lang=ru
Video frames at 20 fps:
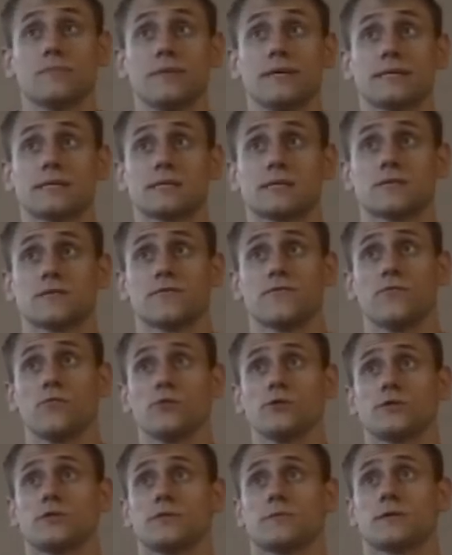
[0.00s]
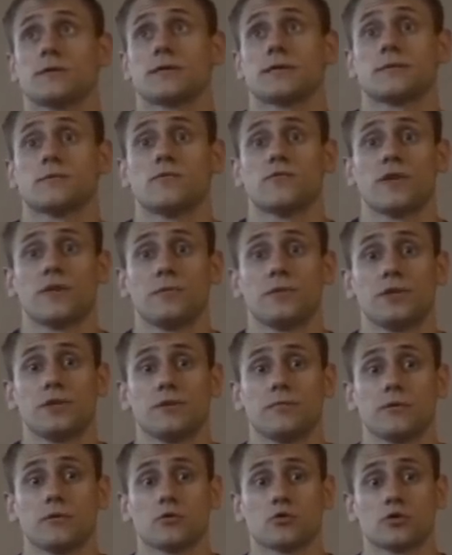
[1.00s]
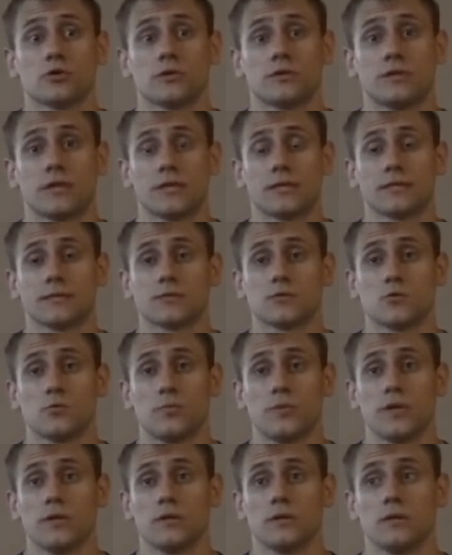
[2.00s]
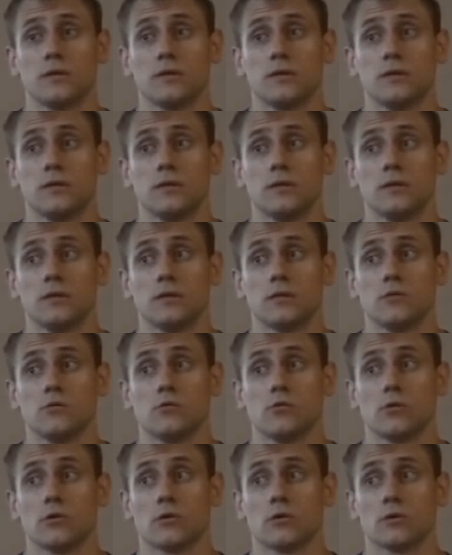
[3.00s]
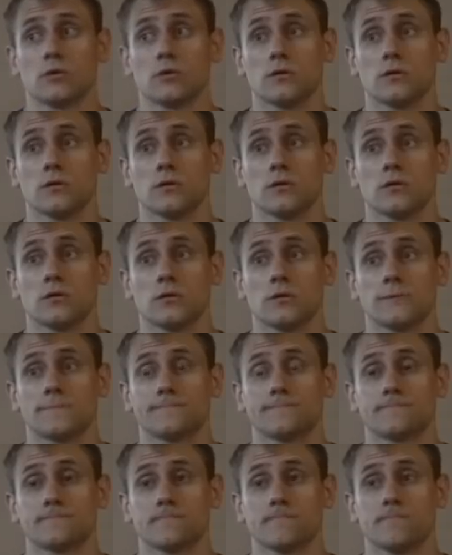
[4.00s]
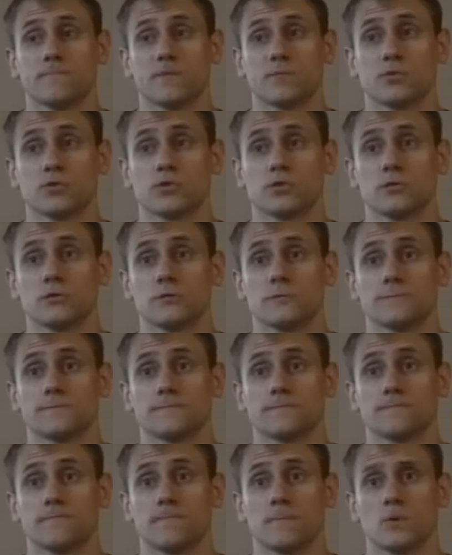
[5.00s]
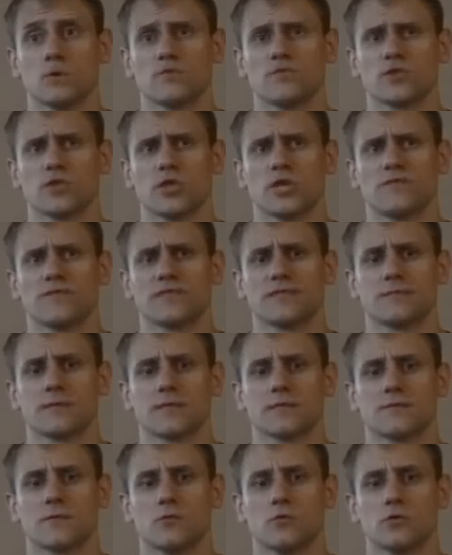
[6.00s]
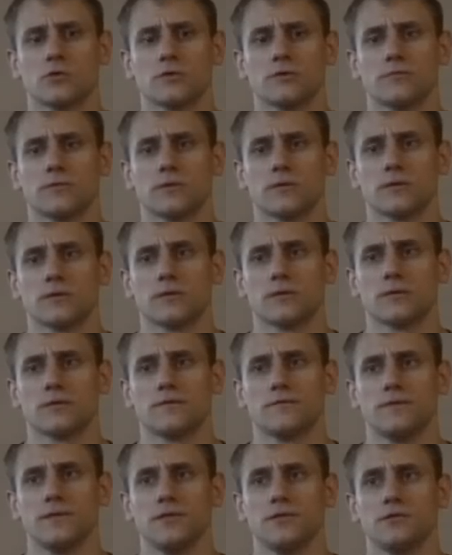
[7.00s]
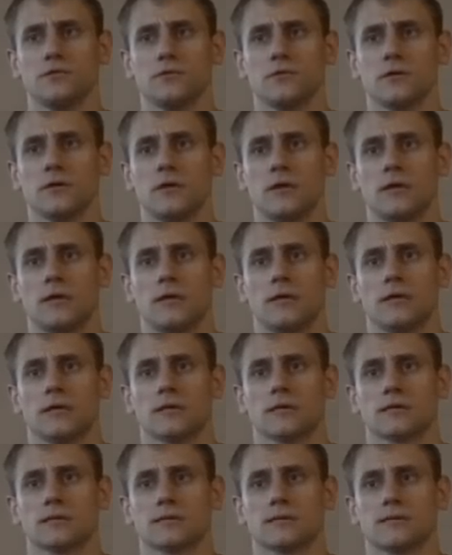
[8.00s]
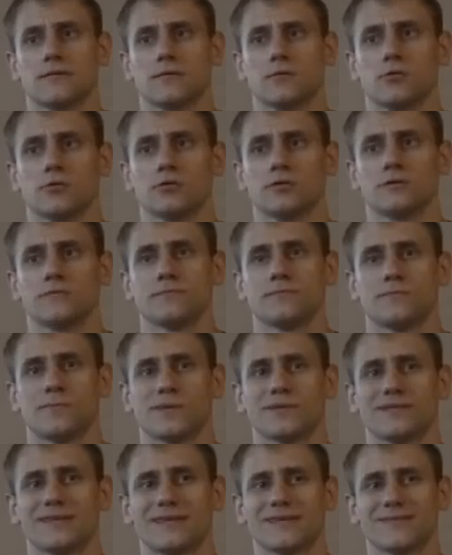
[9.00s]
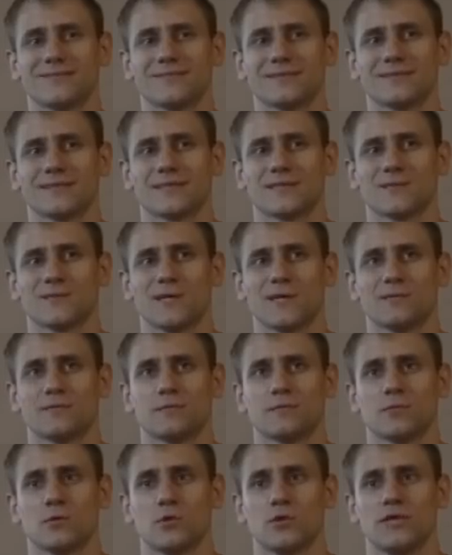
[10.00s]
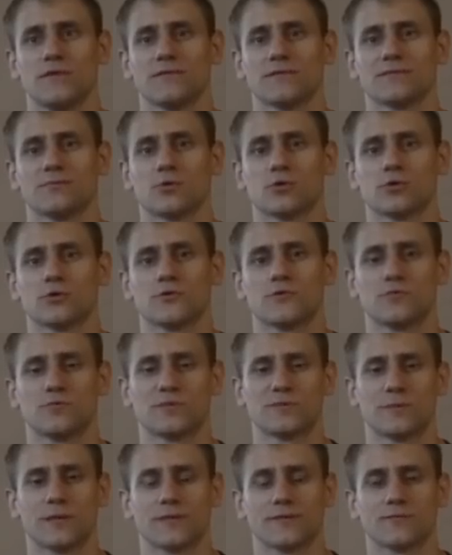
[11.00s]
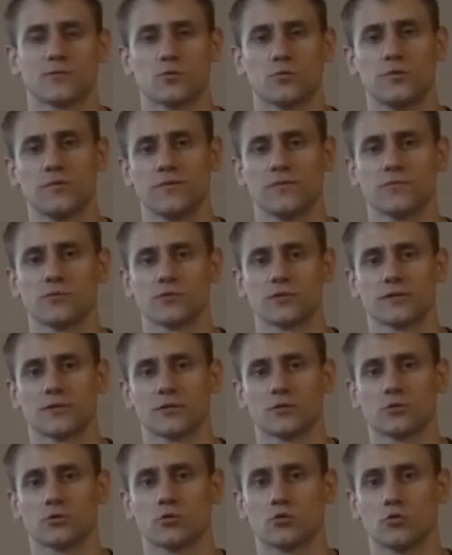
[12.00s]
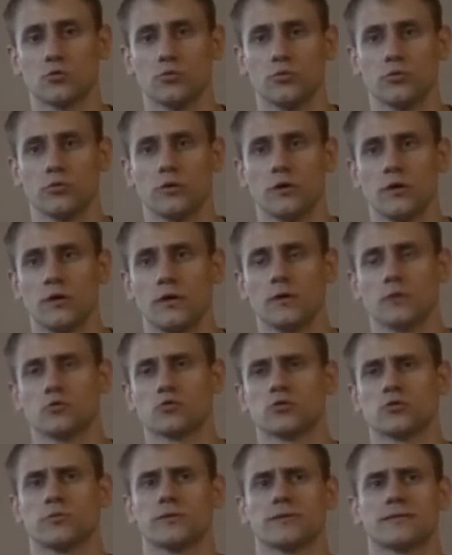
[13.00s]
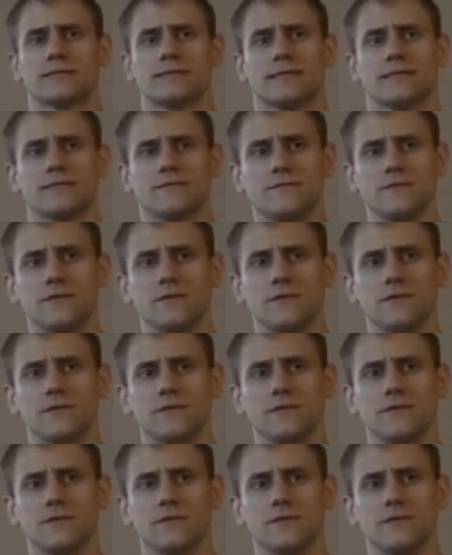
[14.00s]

месяцев 8, к этому времени я был уже на третьей ступени, и Егор э, выпустил ну это в начале 2018 года было видео с новогодним подарком, так называемым, и возможностью бесплатно вступить в его закрытую группу. Нужно было снять